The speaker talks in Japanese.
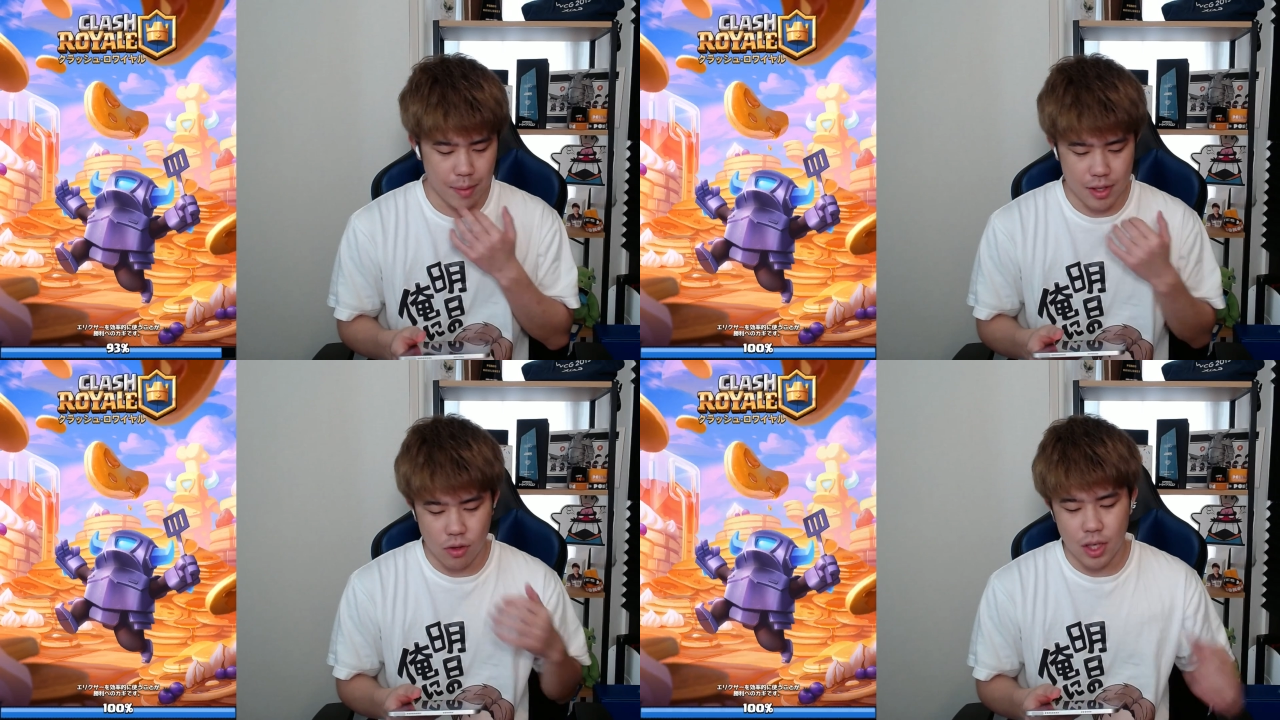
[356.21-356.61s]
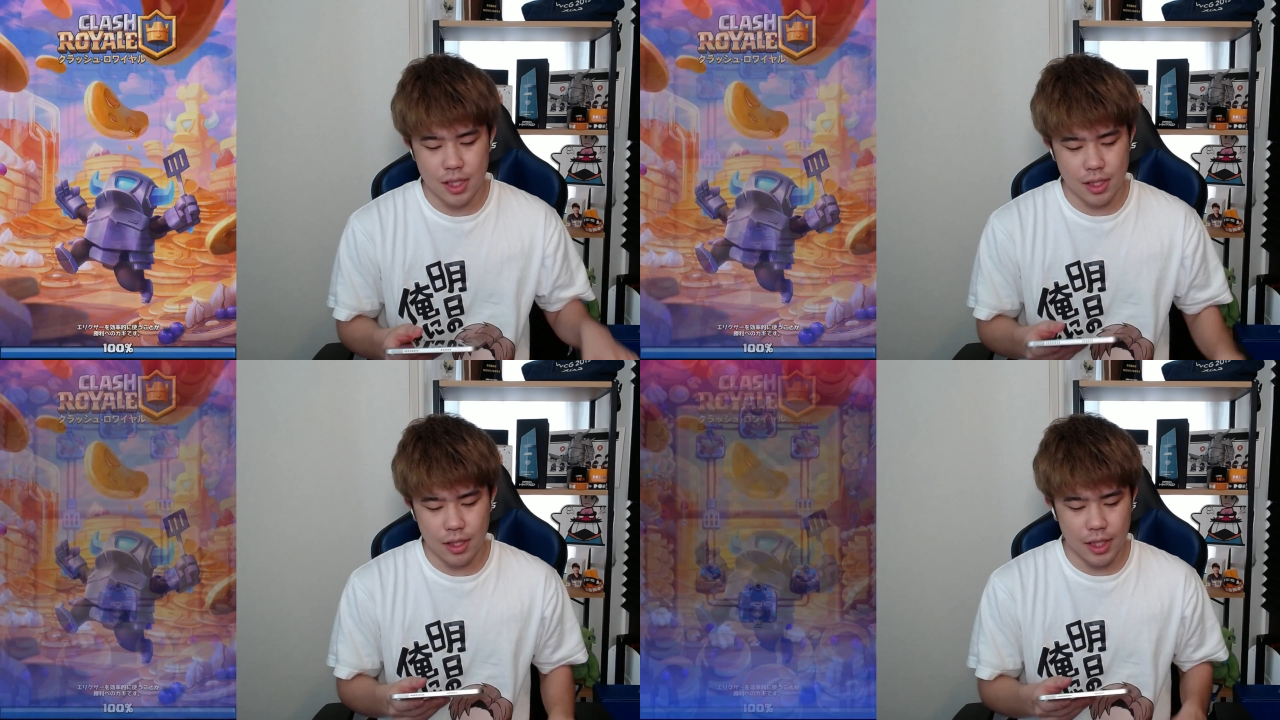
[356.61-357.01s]
まあ枯
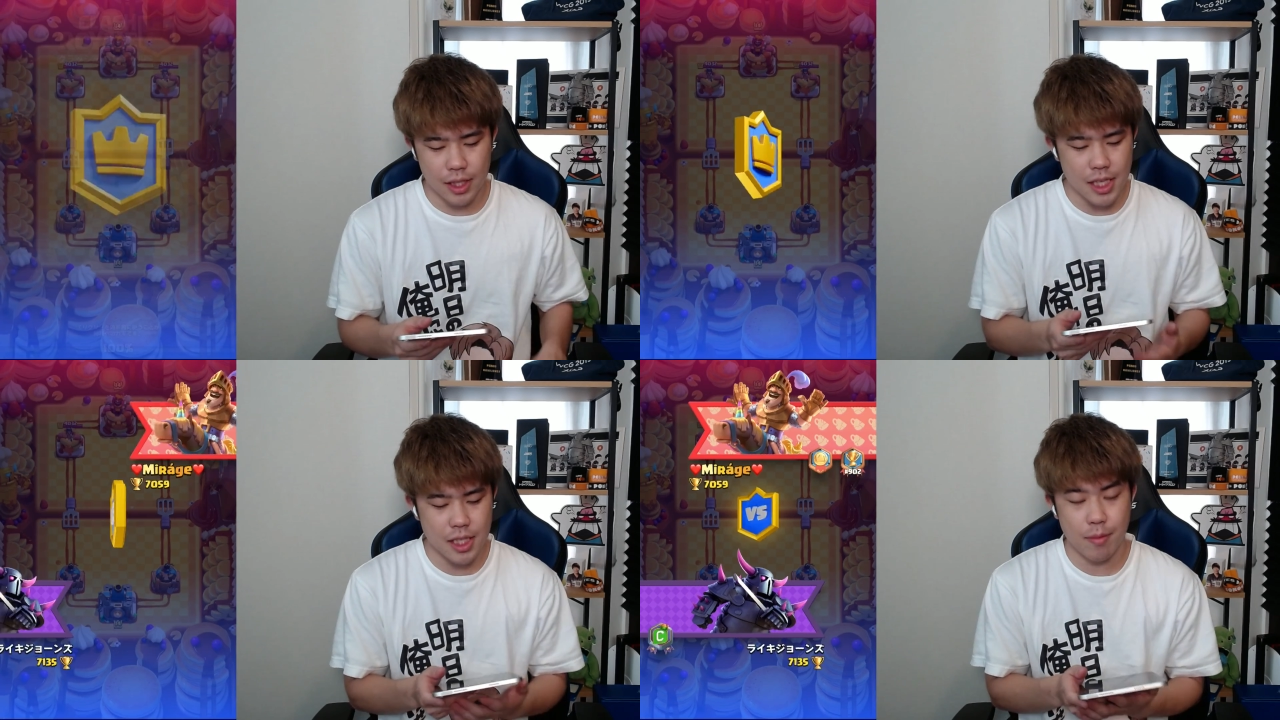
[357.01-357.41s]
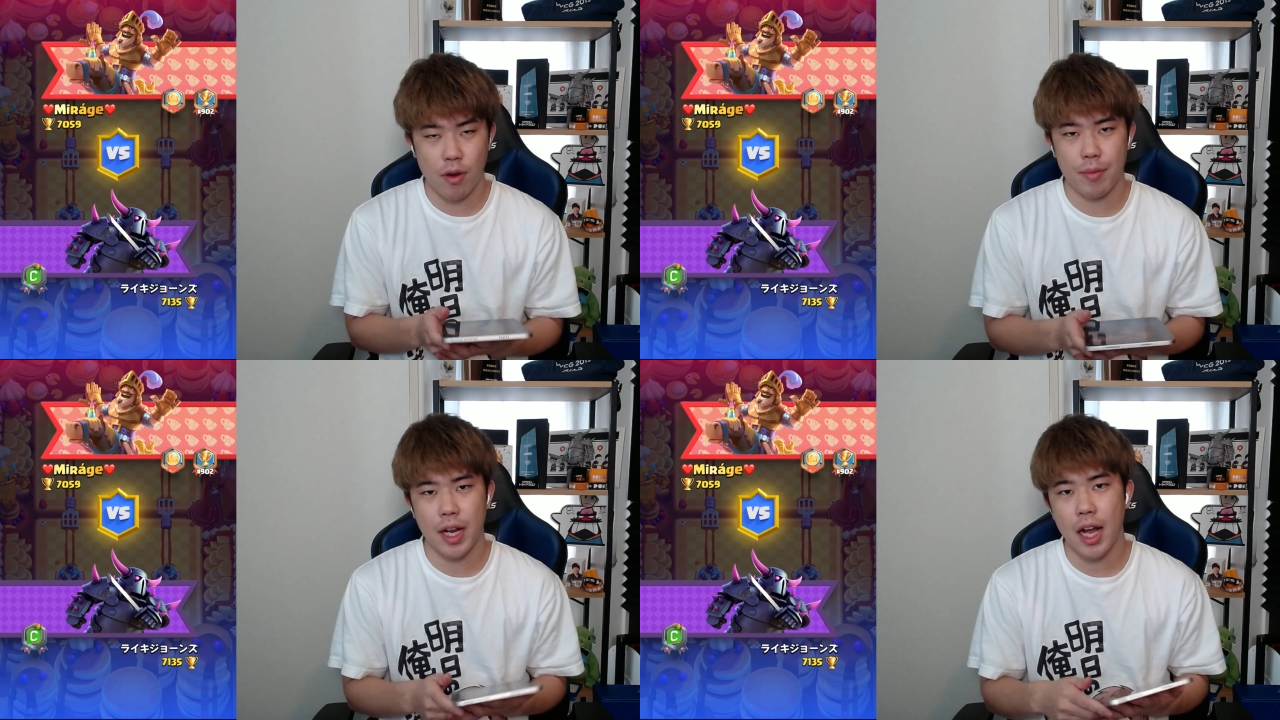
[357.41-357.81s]
渇に対して
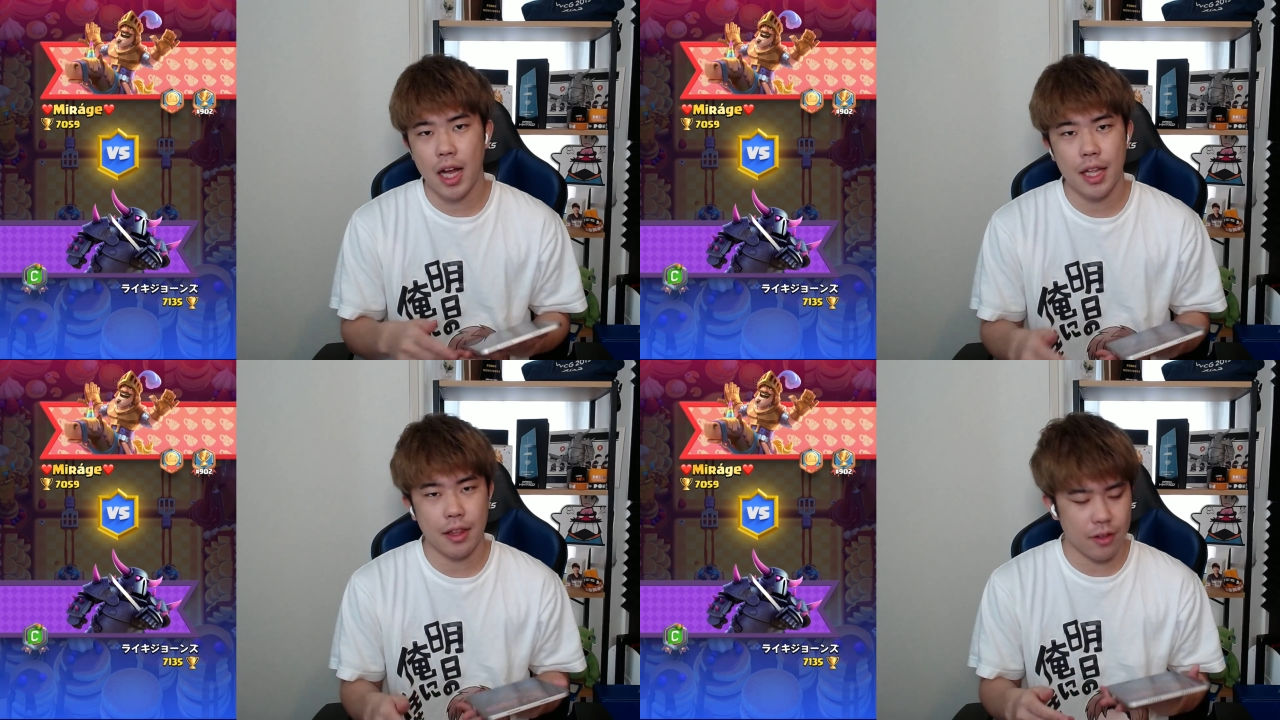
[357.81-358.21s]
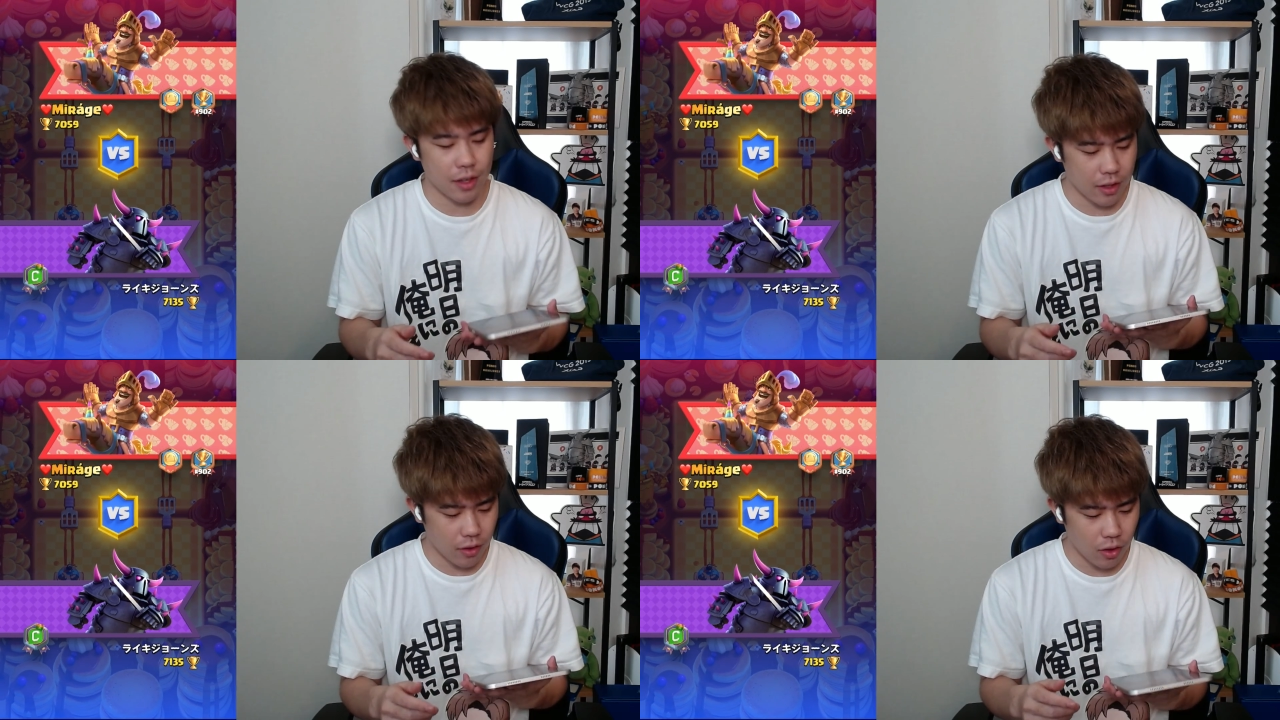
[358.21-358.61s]
もミラーが入ってるん
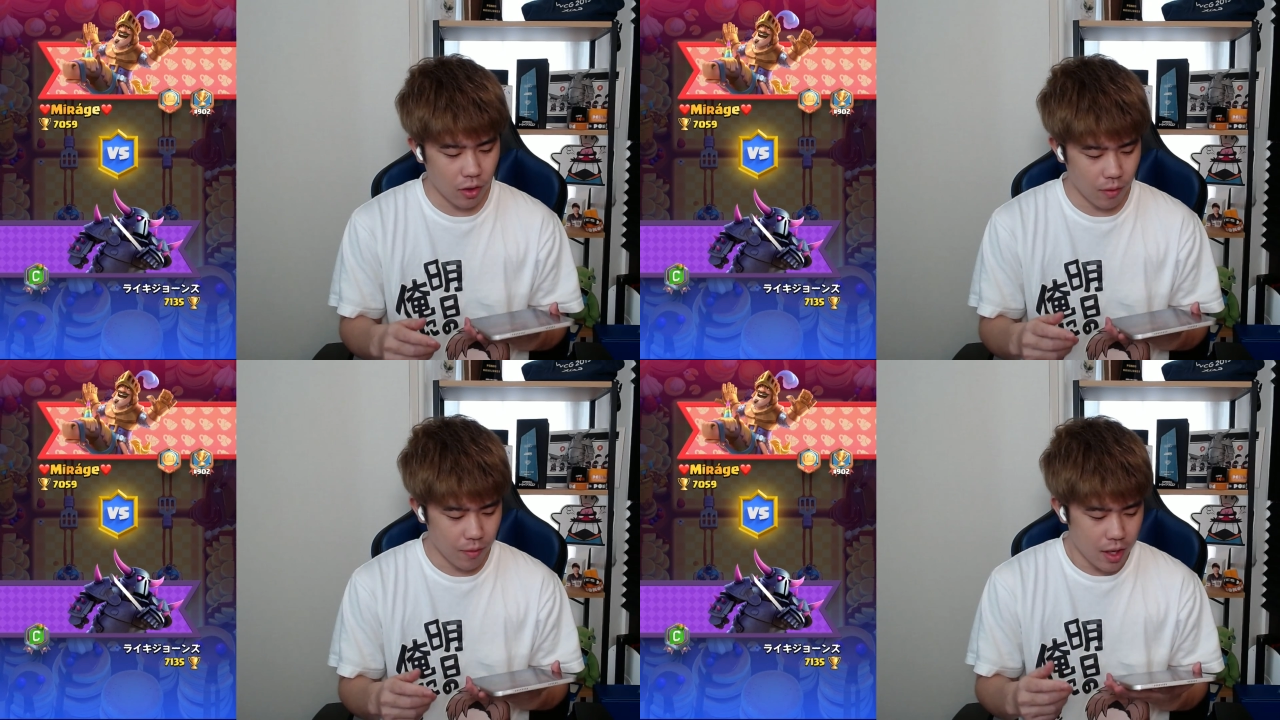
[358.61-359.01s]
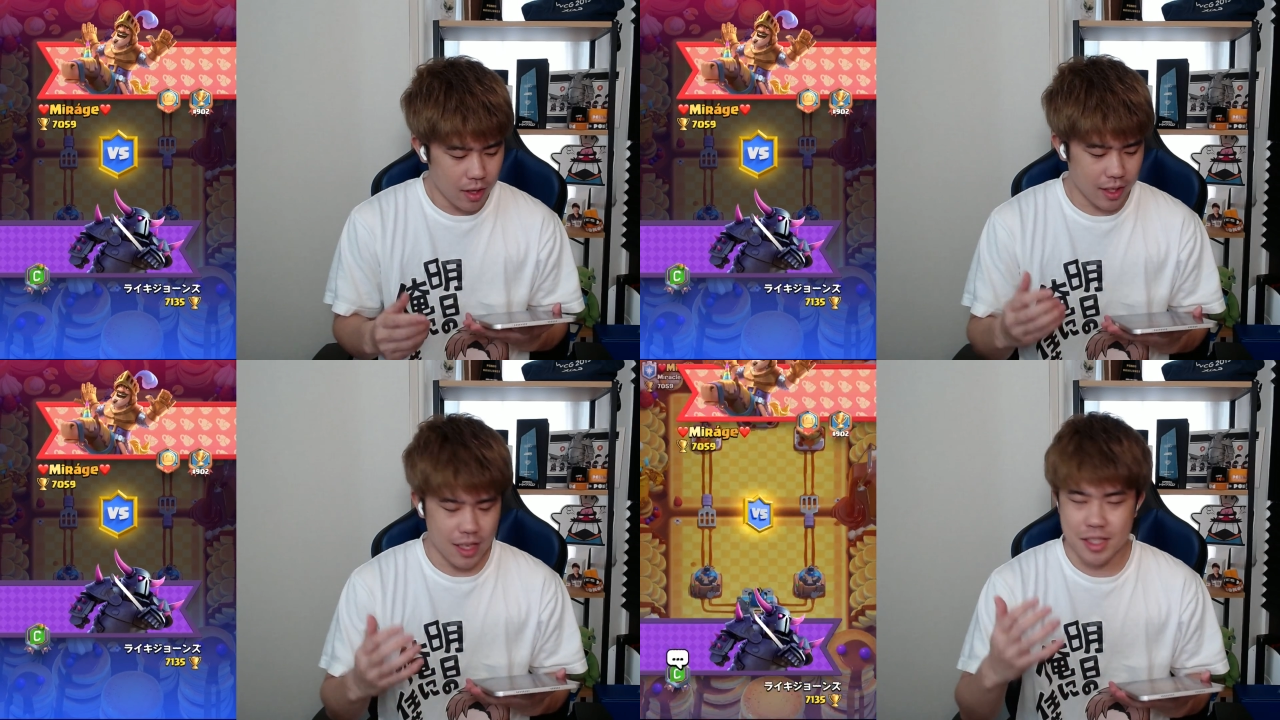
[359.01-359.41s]
だけど、
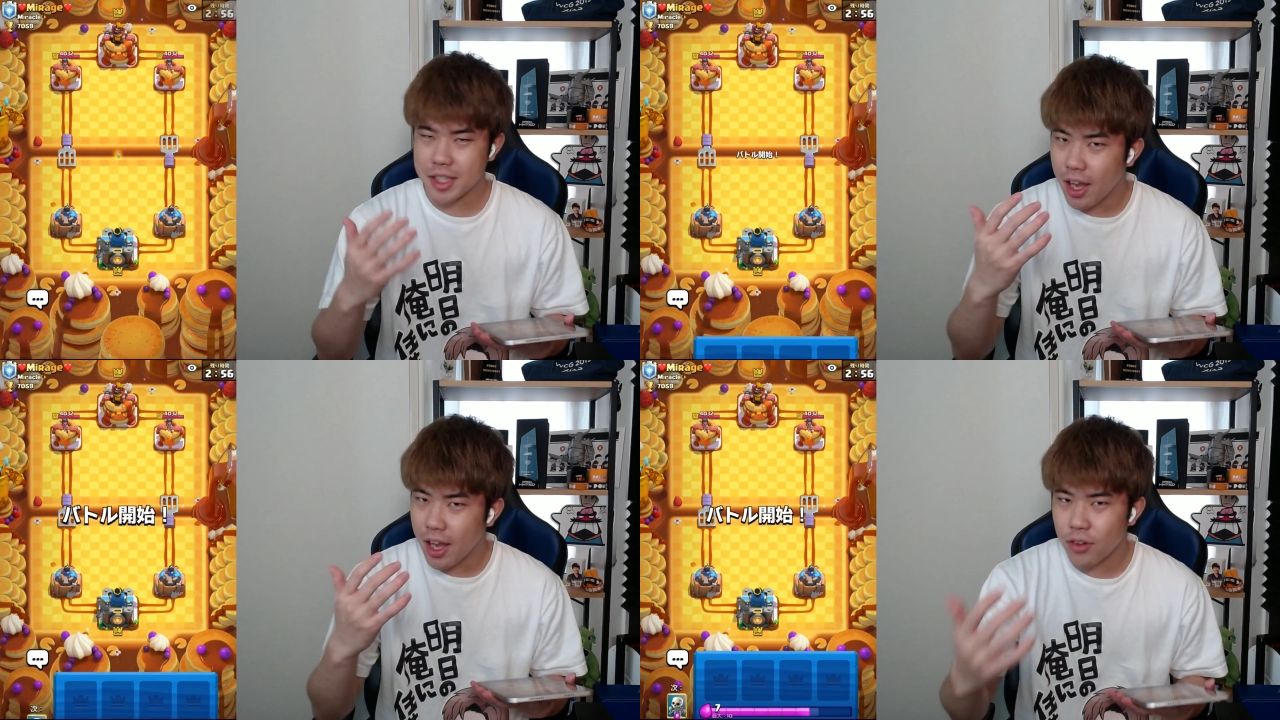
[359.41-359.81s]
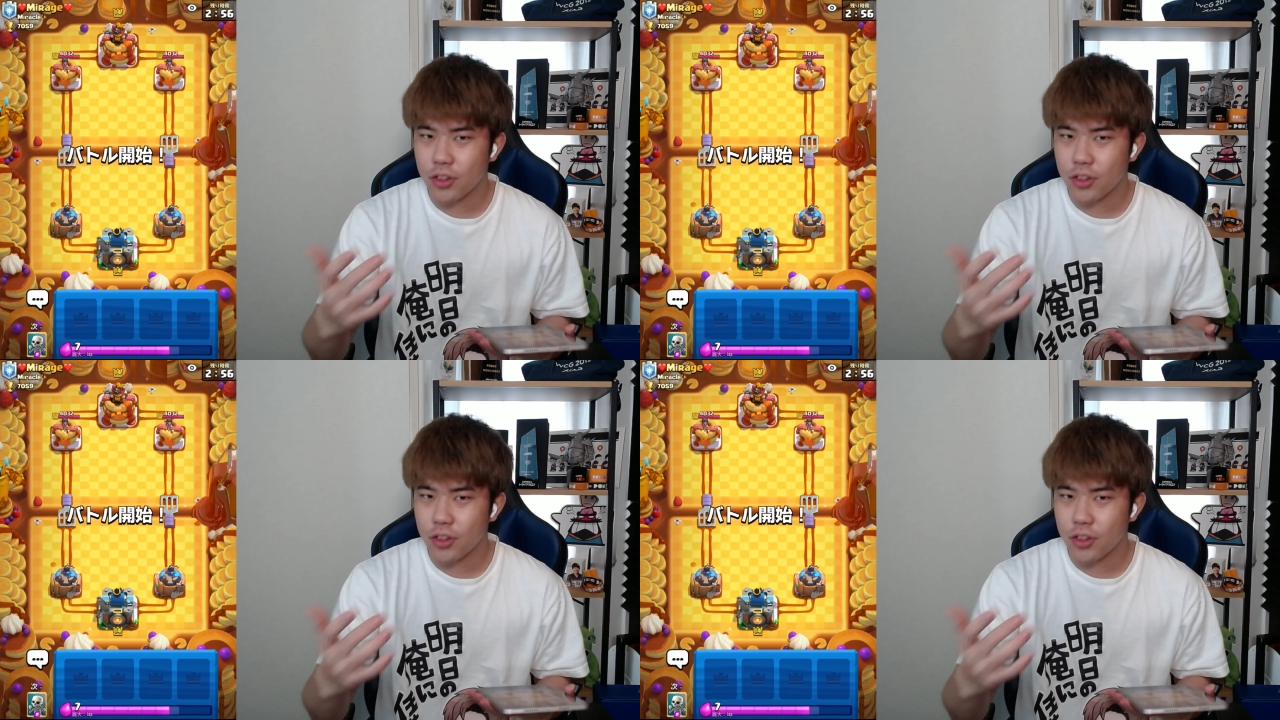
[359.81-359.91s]
なんかスケを